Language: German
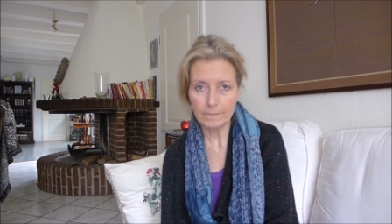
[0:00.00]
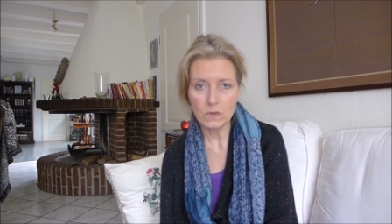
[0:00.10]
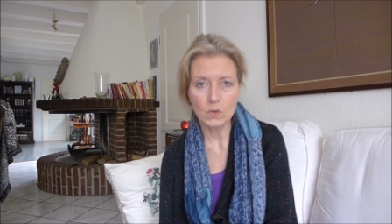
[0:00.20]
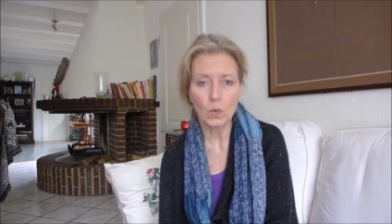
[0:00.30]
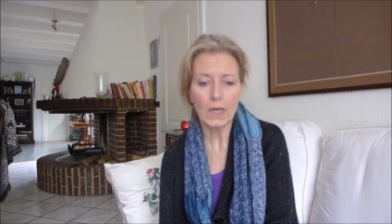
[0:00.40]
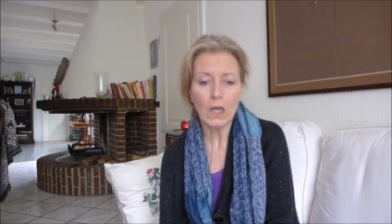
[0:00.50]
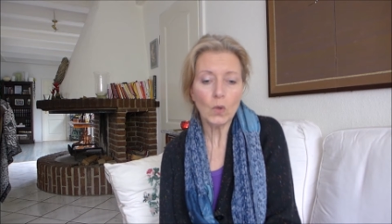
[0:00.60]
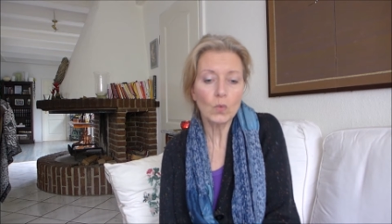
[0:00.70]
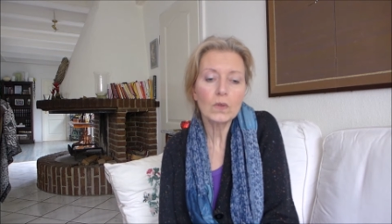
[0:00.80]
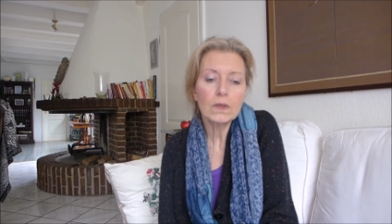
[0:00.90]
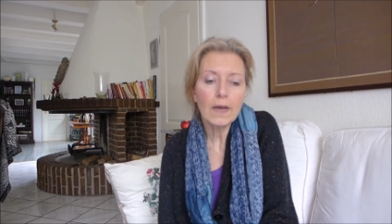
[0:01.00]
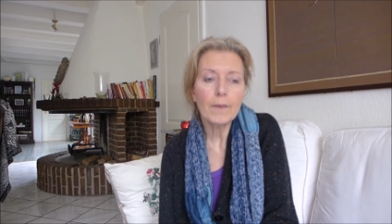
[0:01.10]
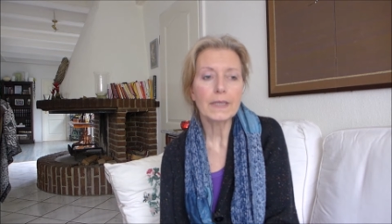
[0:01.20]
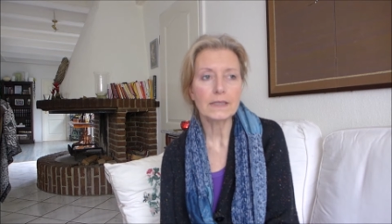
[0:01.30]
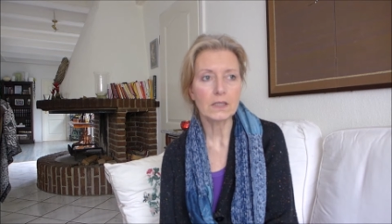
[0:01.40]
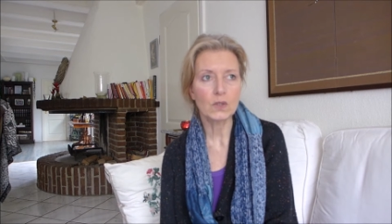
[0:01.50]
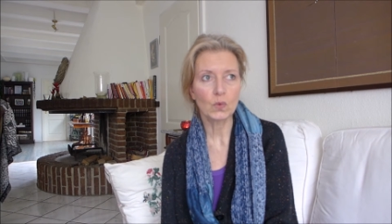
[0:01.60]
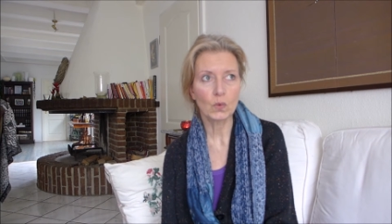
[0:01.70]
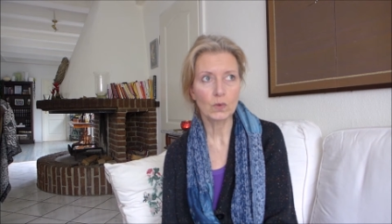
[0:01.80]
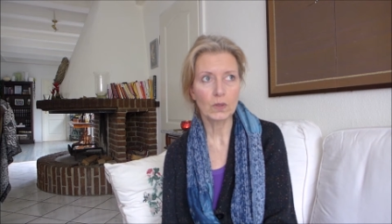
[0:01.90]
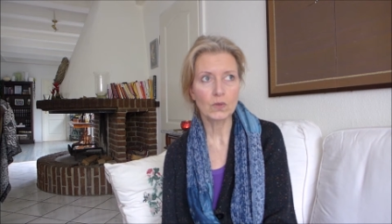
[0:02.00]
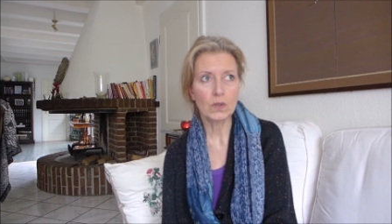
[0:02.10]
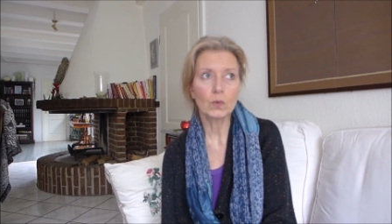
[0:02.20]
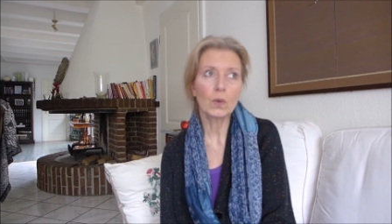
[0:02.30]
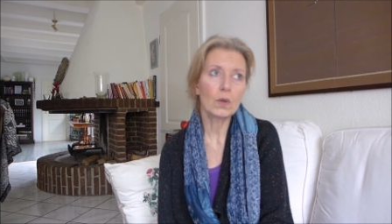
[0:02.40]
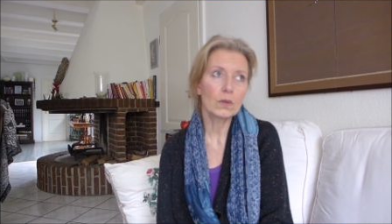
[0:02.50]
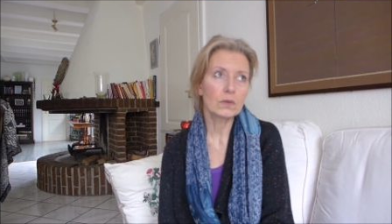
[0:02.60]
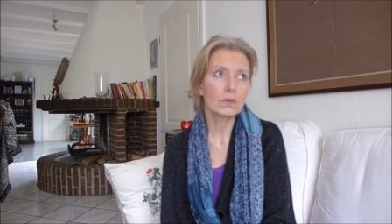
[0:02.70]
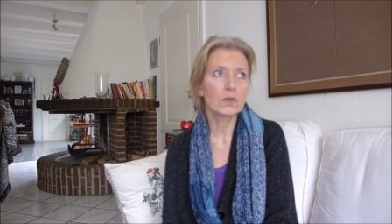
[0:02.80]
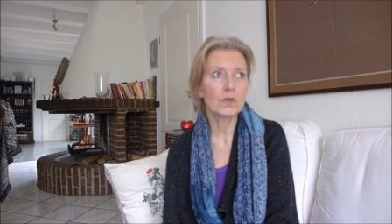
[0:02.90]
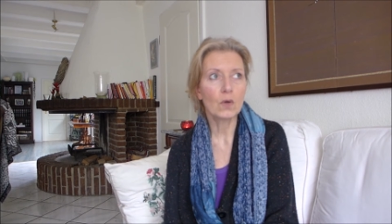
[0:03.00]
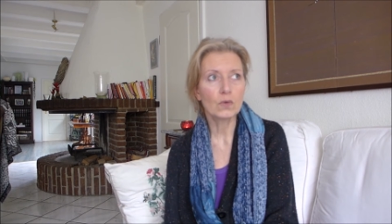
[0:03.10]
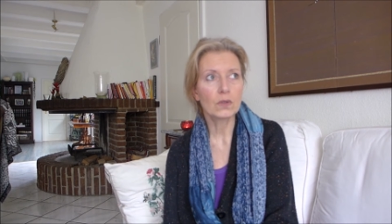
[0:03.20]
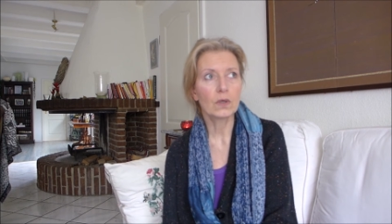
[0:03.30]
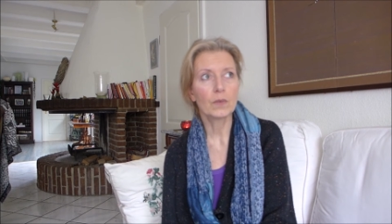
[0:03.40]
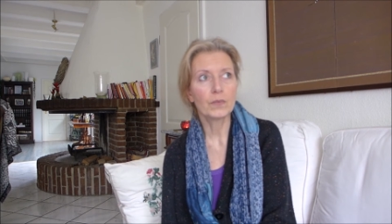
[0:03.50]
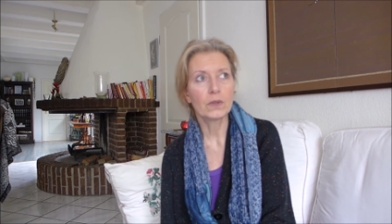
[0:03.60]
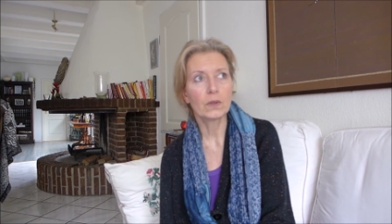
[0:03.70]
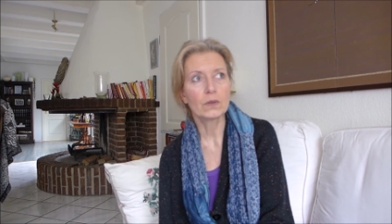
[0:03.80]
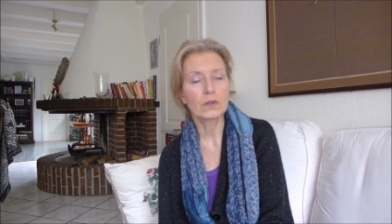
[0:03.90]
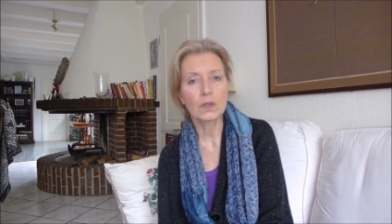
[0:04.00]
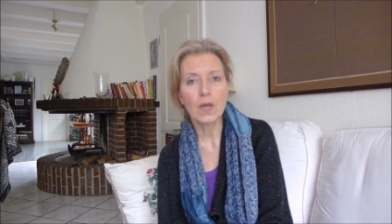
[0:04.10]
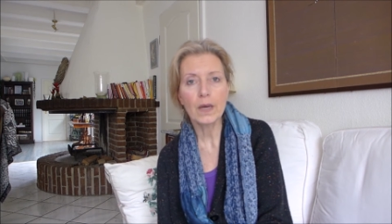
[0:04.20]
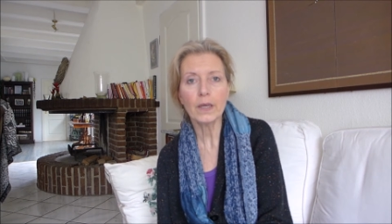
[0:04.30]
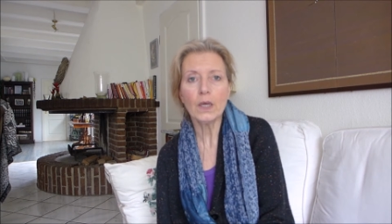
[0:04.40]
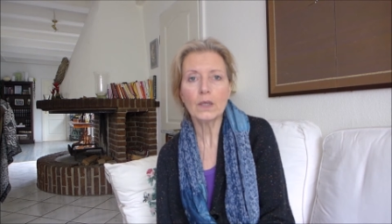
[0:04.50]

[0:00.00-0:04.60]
So, nun kann man sich zurücklehnen und sagen, ja, das ist jetzt austherapiert, alles klar,